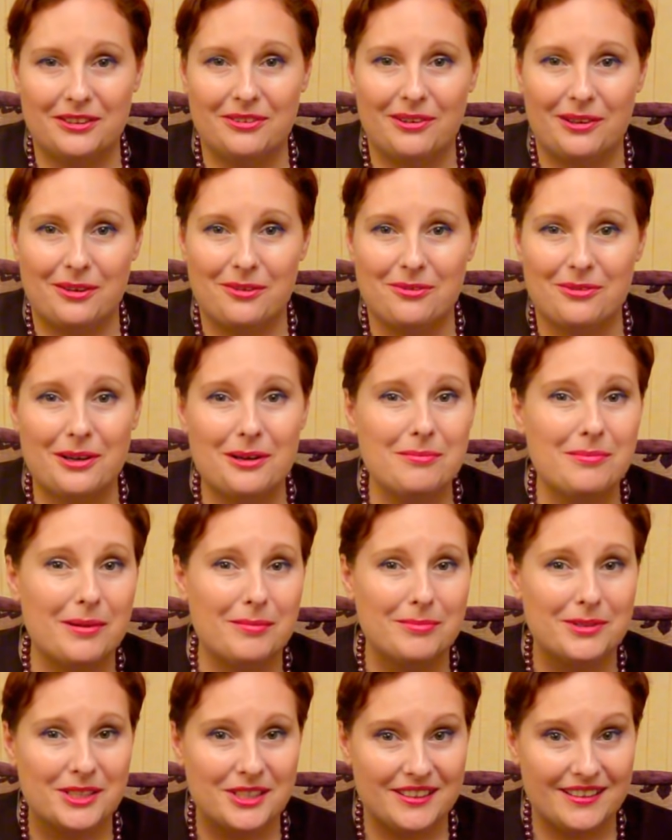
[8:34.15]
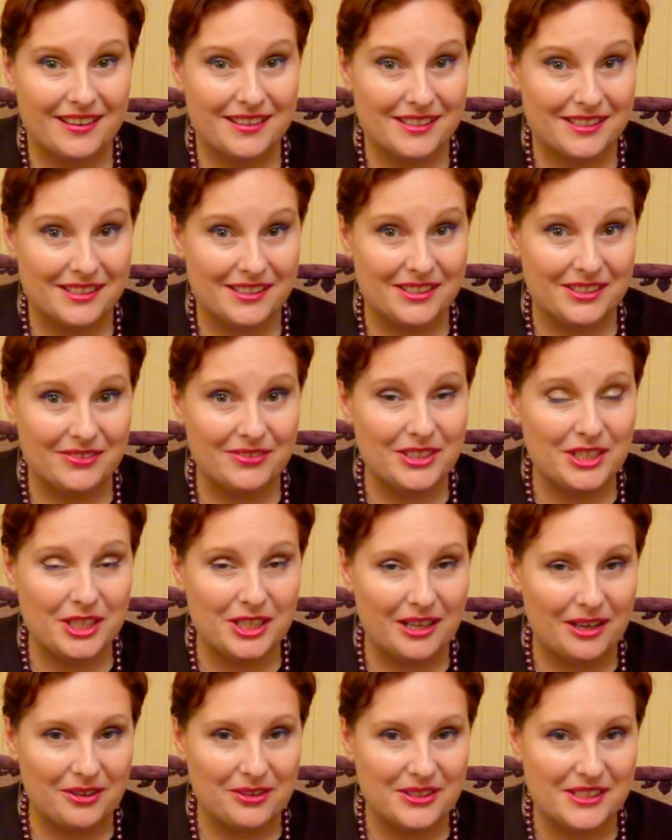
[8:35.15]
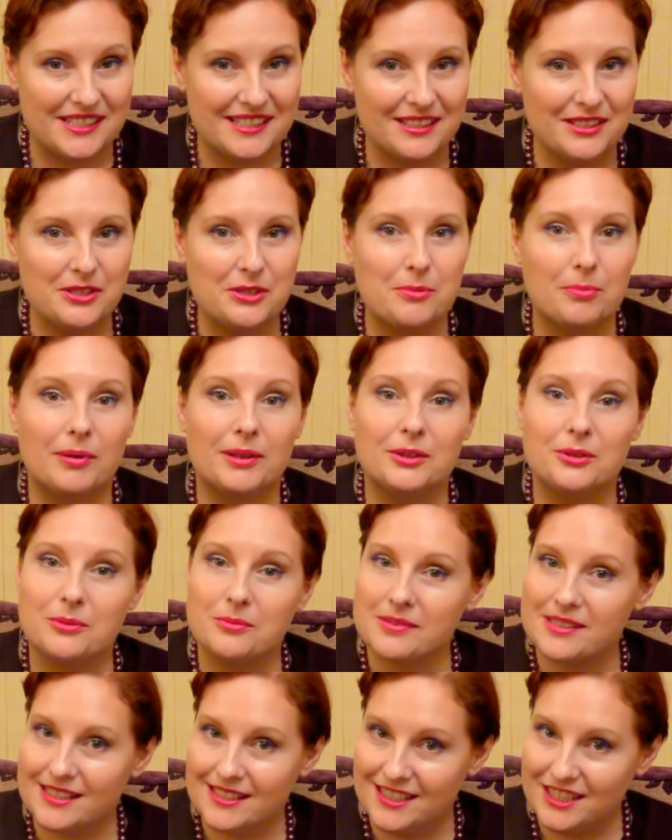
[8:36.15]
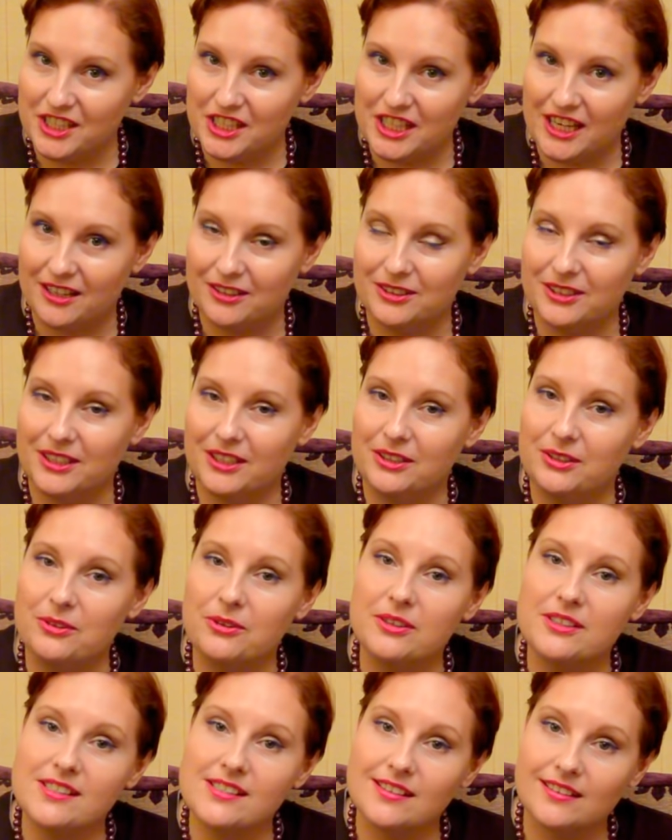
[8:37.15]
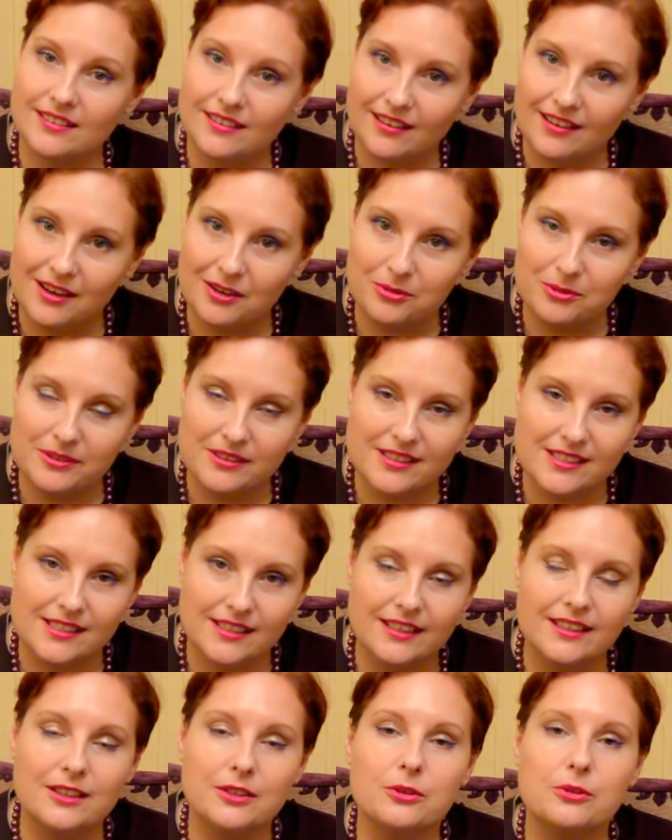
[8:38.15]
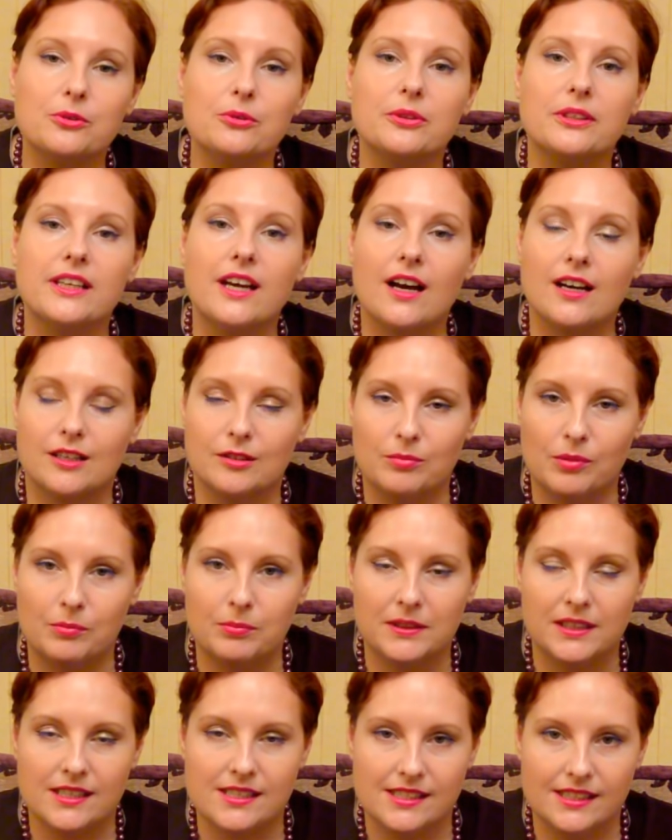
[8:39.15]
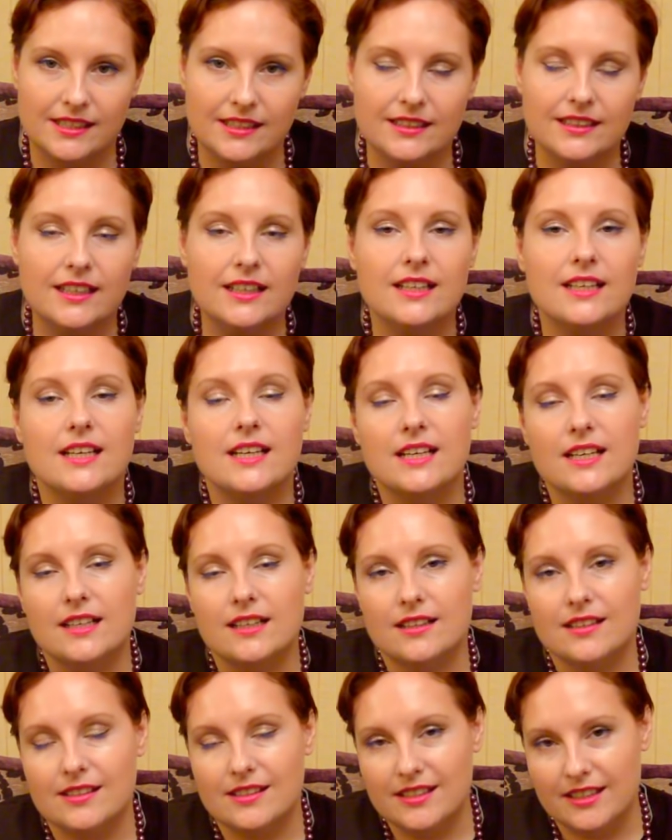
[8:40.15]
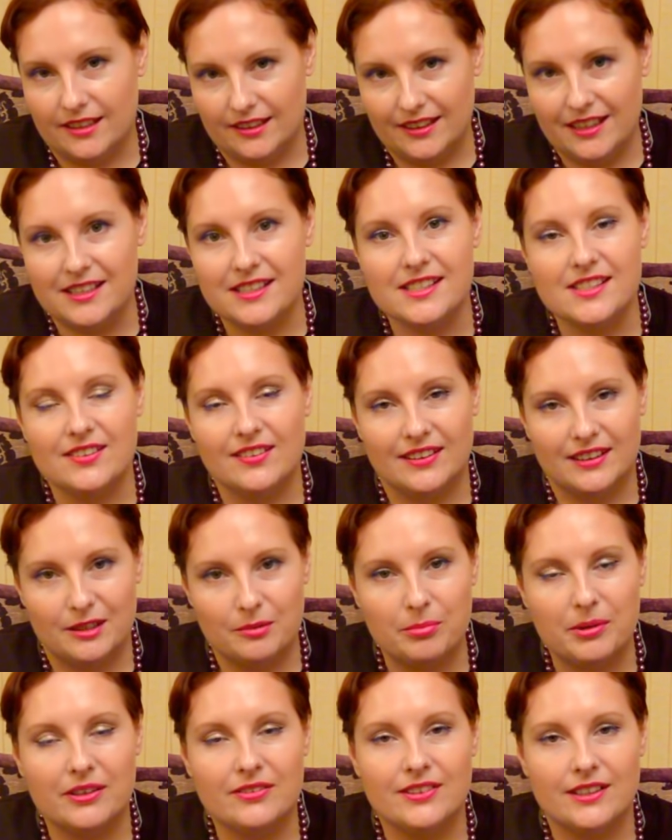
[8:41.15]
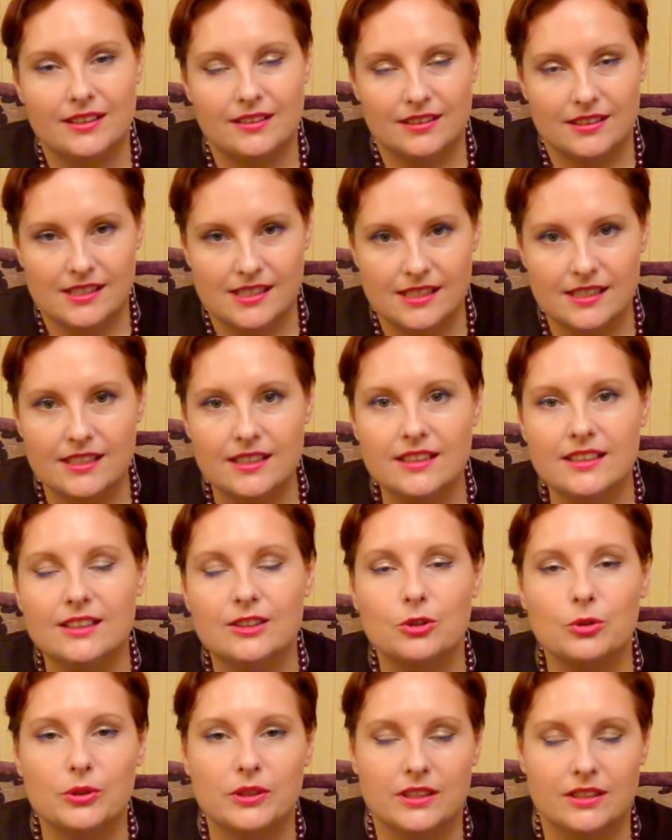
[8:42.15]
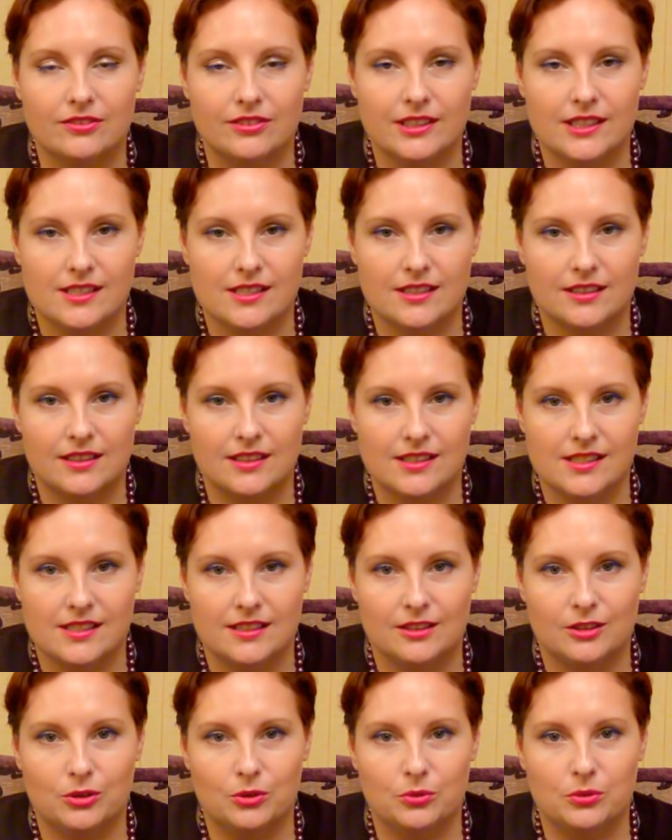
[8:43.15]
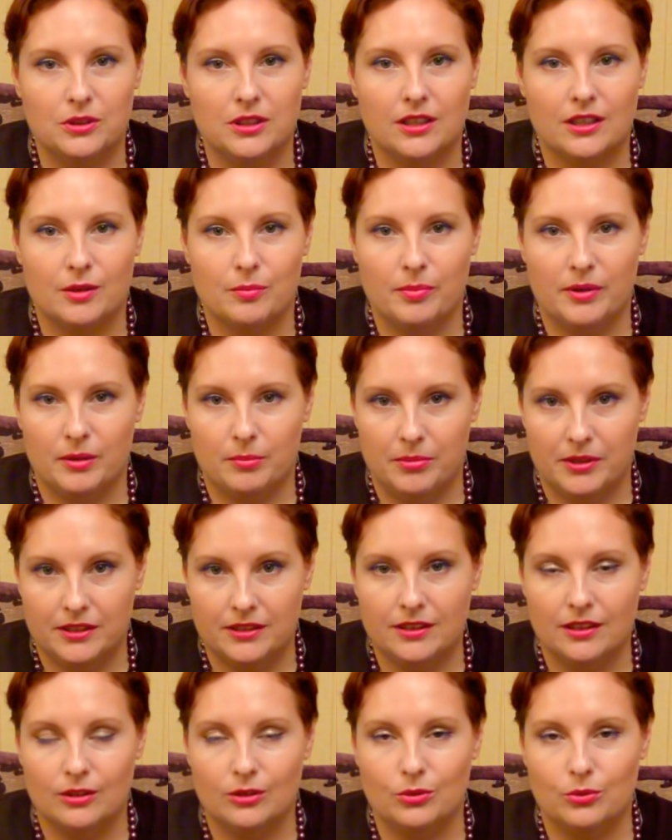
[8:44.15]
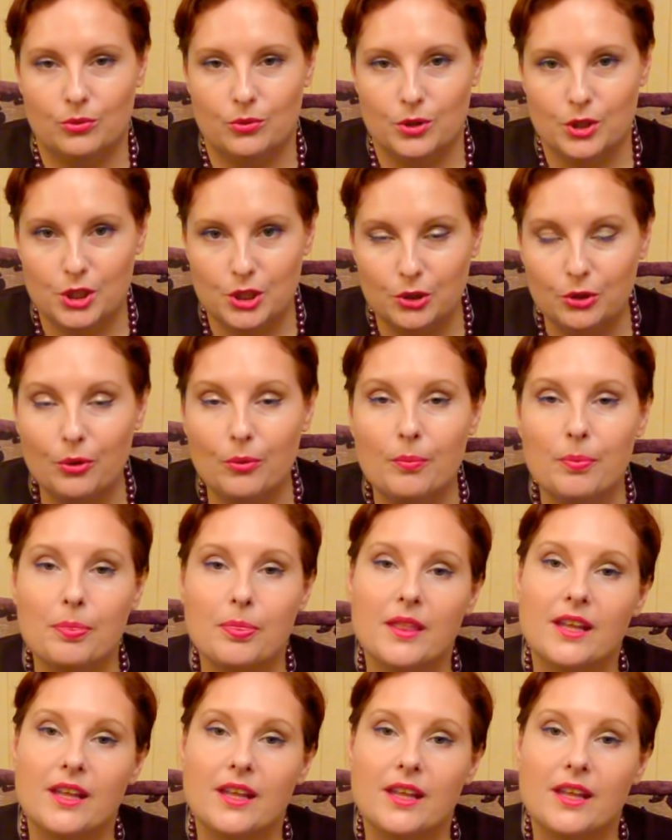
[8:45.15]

говорю вам, обычно они завышают цены и потом занижают ее, делая какую-то скидку. Ну, якобы была скидка. А, нет, я действительно проверила цены. До этого я заходила туда и приобретала кое-что.